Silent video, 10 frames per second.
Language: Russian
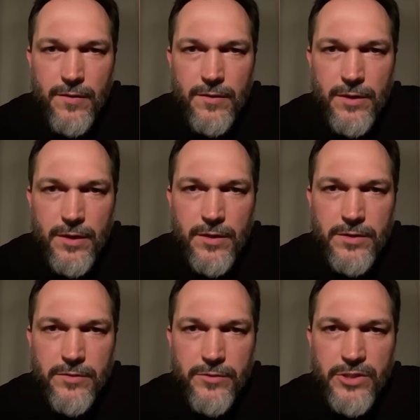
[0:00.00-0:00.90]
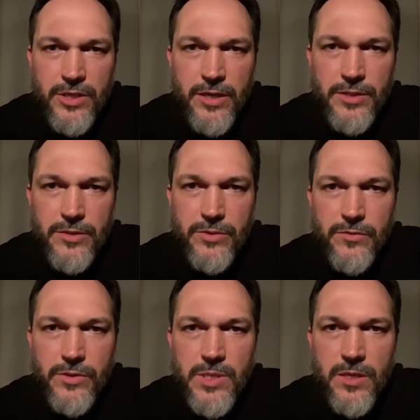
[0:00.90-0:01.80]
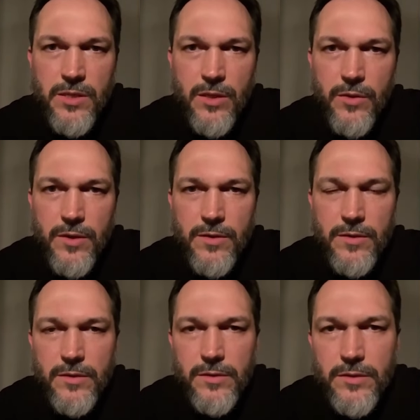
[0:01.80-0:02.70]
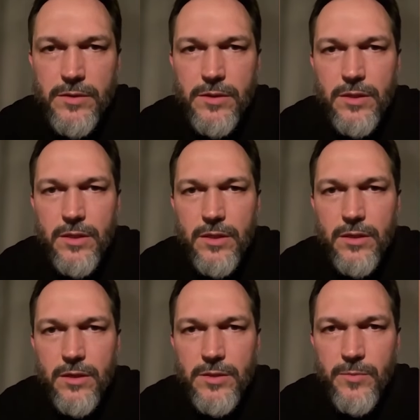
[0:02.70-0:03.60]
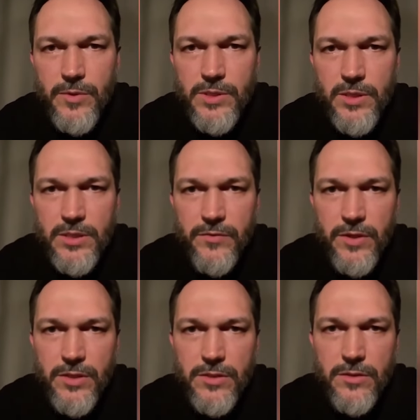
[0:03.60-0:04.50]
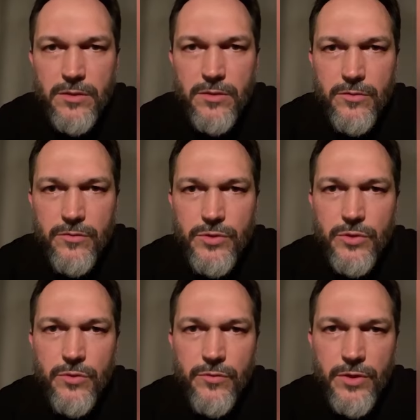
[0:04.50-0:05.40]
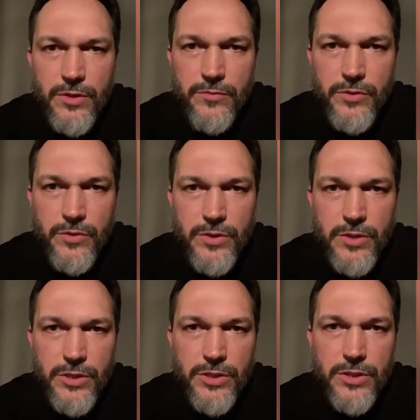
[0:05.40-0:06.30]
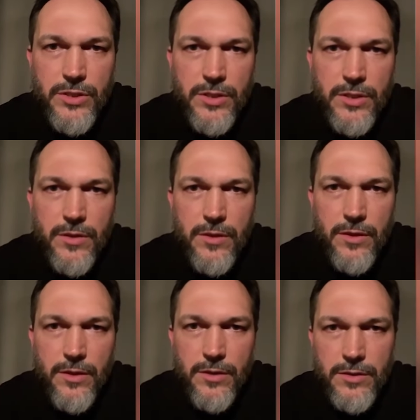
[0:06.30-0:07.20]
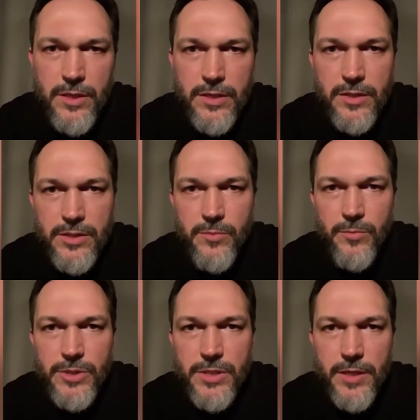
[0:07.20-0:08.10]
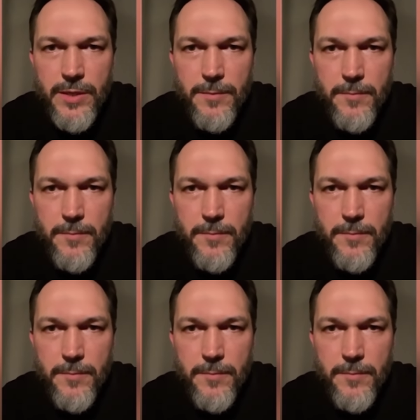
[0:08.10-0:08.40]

и завершается уже возле аналоя. Господь сердцеведец все видит, все слышит и знает наши помышления.